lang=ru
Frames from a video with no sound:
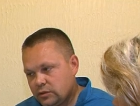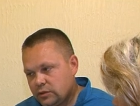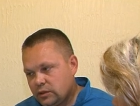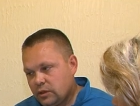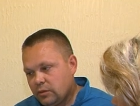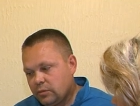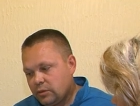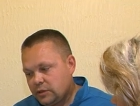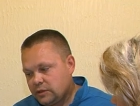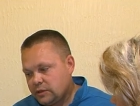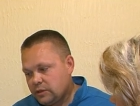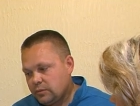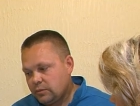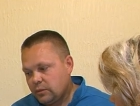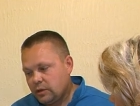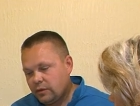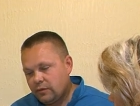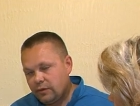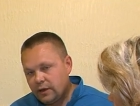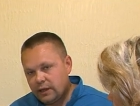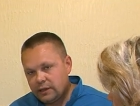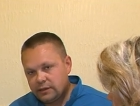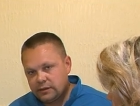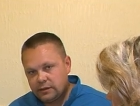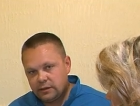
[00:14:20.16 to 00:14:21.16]
есть гипоксимия,
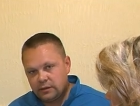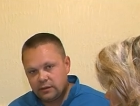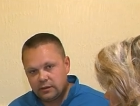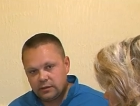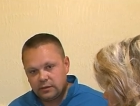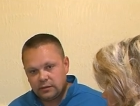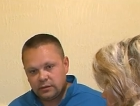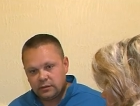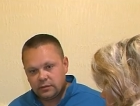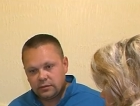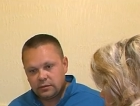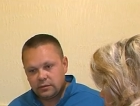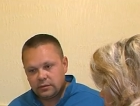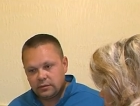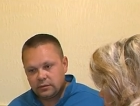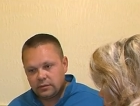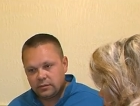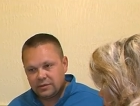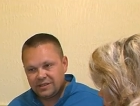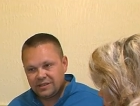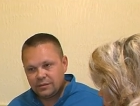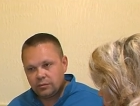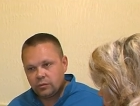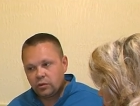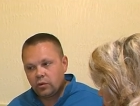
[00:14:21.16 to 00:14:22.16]
является э,
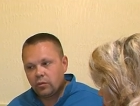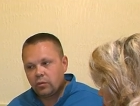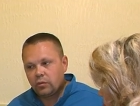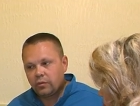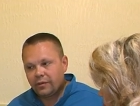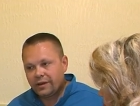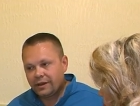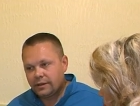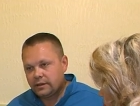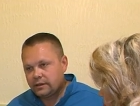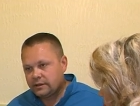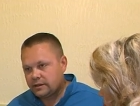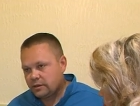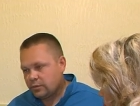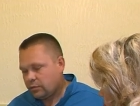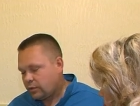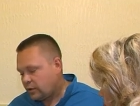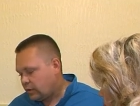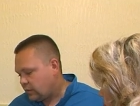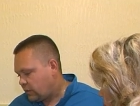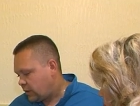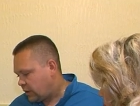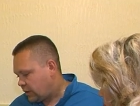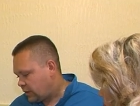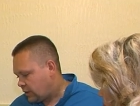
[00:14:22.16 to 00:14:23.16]
симптомом ряда
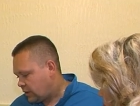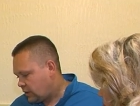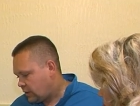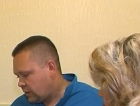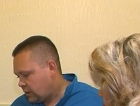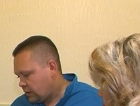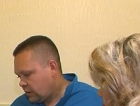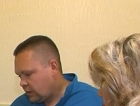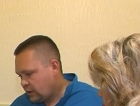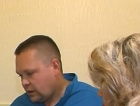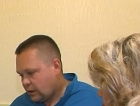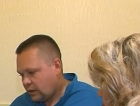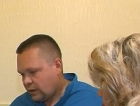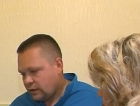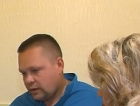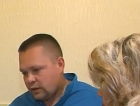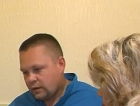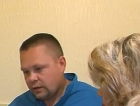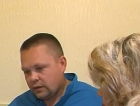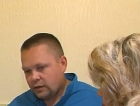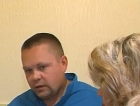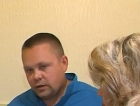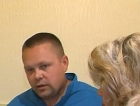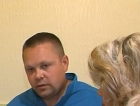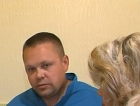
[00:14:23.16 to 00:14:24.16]
заболеваний.
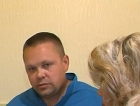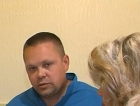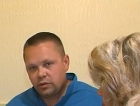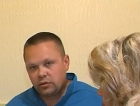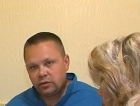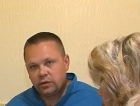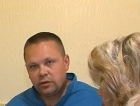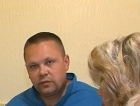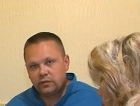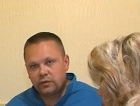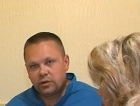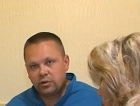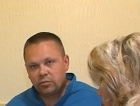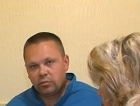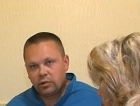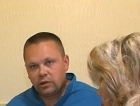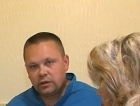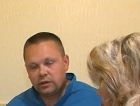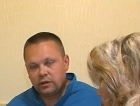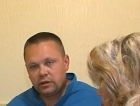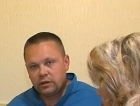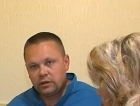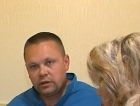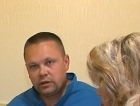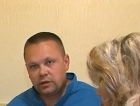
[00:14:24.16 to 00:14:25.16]
Это обструктивные
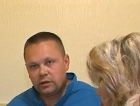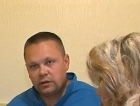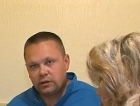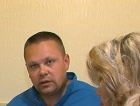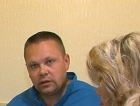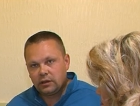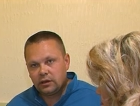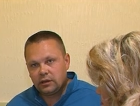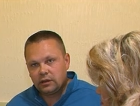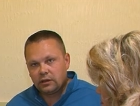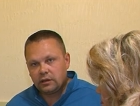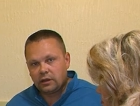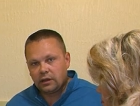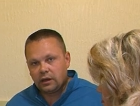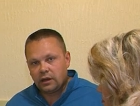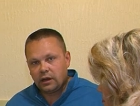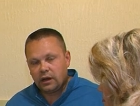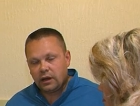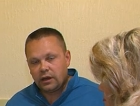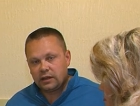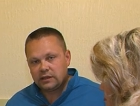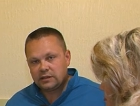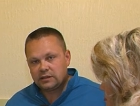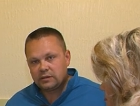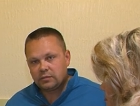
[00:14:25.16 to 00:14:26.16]
бронхиты, это
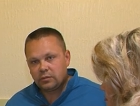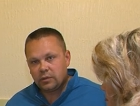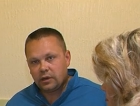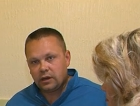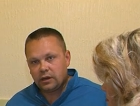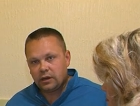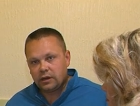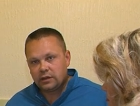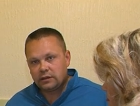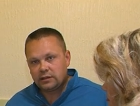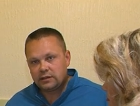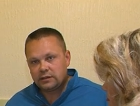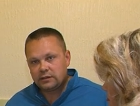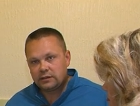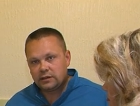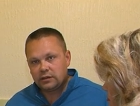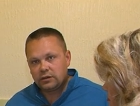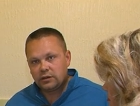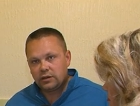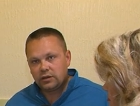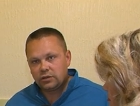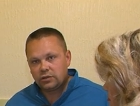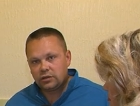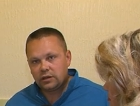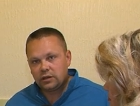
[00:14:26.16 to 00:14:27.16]
астма, это
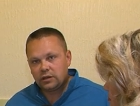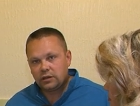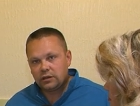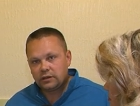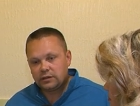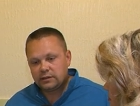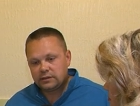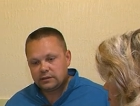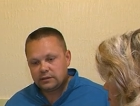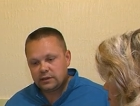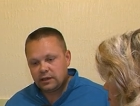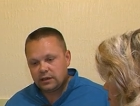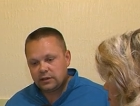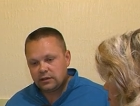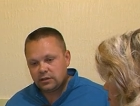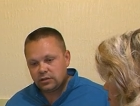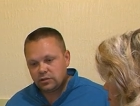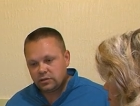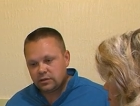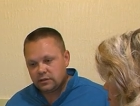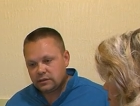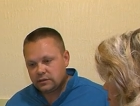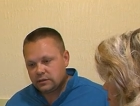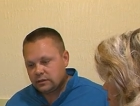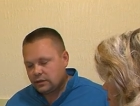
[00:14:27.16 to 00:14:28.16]
сердечная
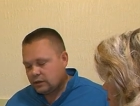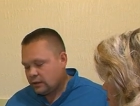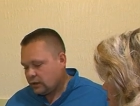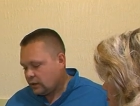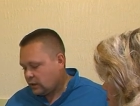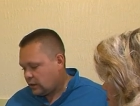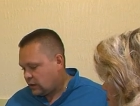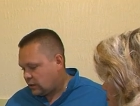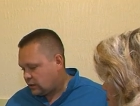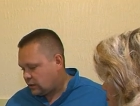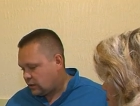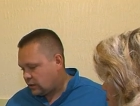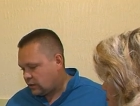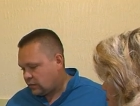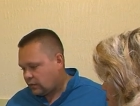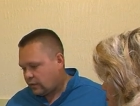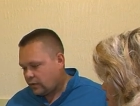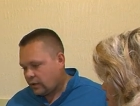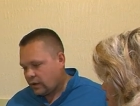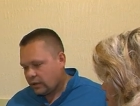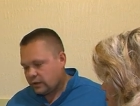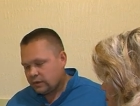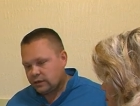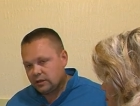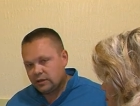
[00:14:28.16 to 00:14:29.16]
недостаточность, это
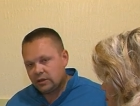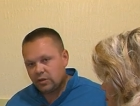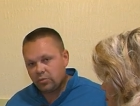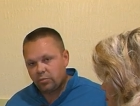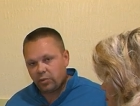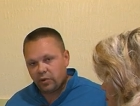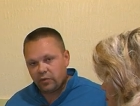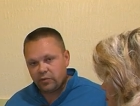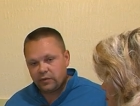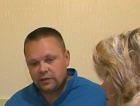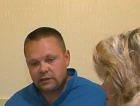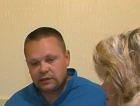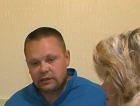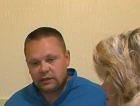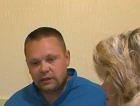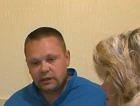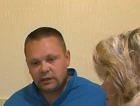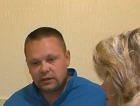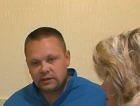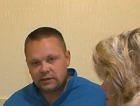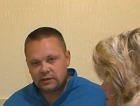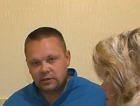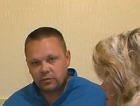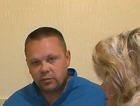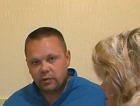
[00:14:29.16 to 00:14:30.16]
инфаркт, это
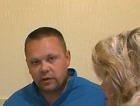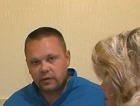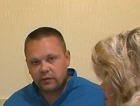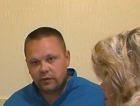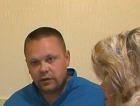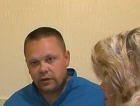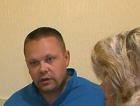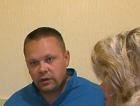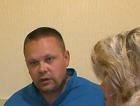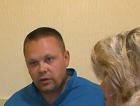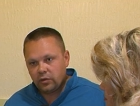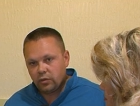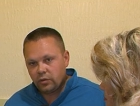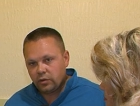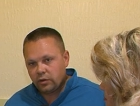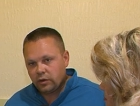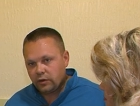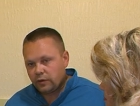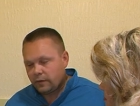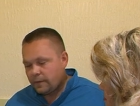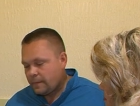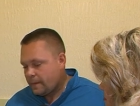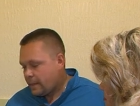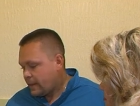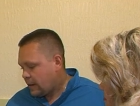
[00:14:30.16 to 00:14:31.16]
профессиональные заболевания
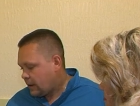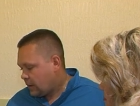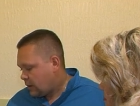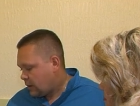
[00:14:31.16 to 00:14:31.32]
легких –